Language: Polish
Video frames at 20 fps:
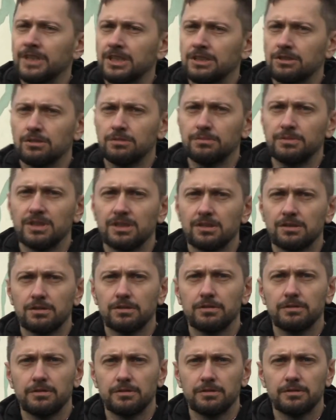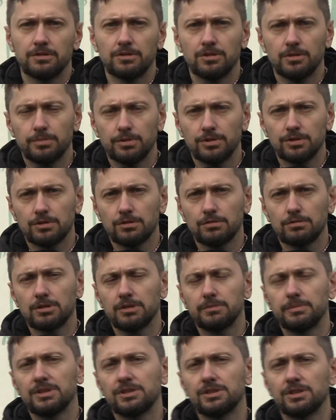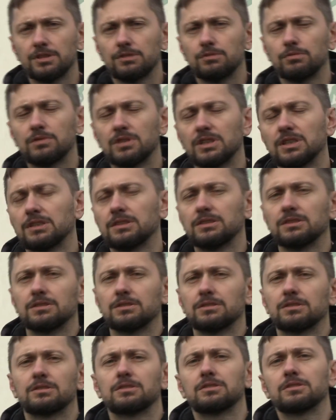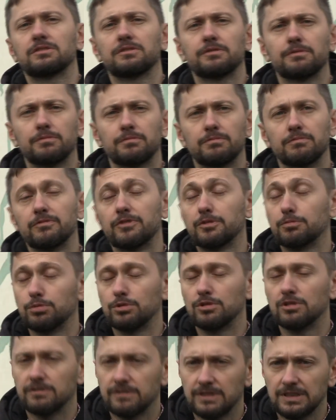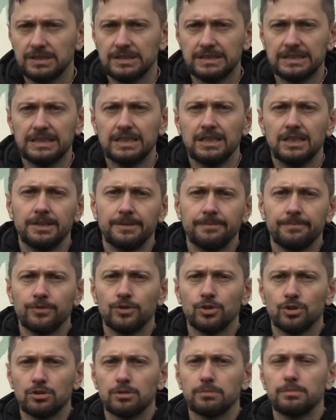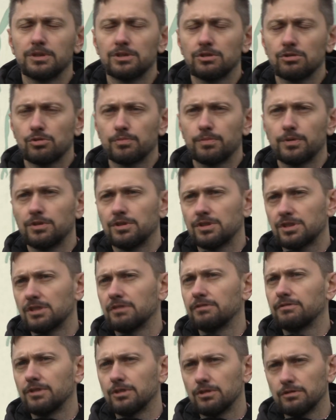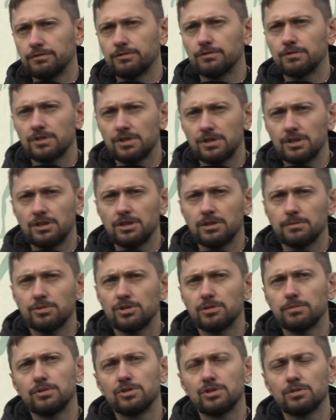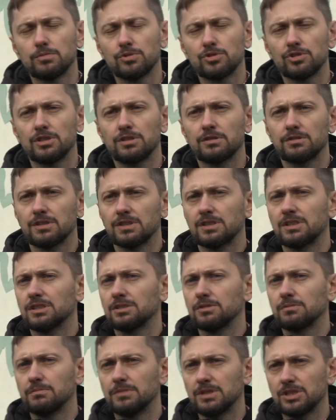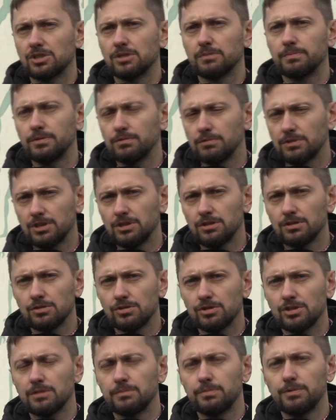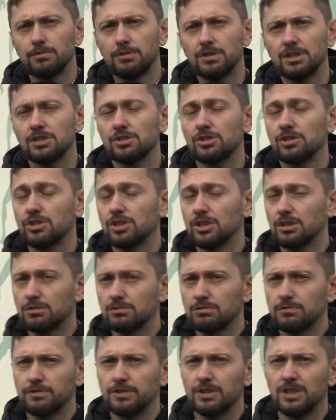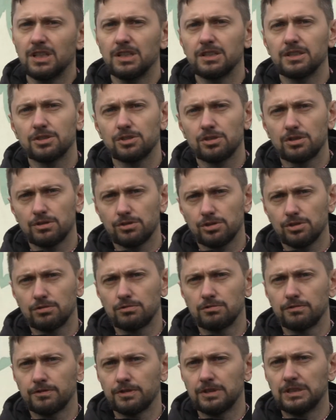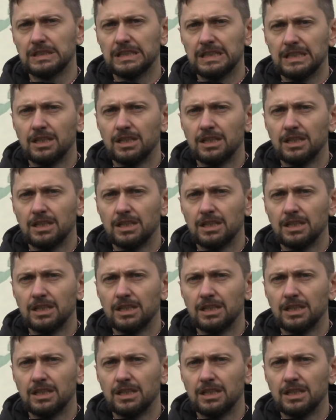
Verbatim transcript: Natomiast y, to boisko, które będzie tutaj y, wybudowane, no to będzie już boiskiem wielofunkcyjnym, gdzie będzie można rozegrać mecze piłki nożnej, piłki ręcznej, siatkówki, ale też i koszykówki.